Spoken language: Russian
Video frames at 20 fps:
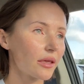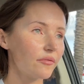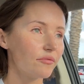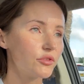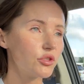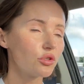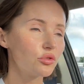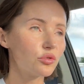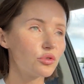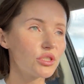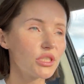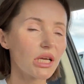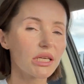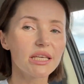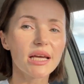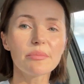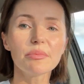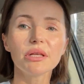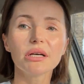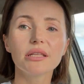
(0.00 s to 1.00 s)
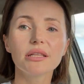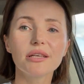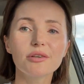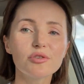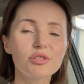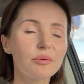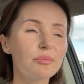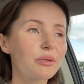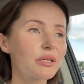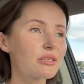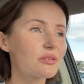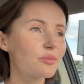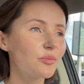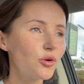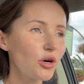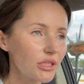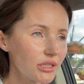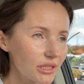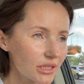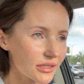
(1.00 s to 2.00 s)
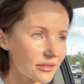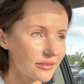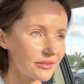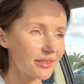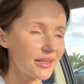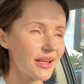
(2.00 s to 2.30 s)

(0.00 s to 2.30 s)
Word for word: Все, друзья, я благодарю за просмотр.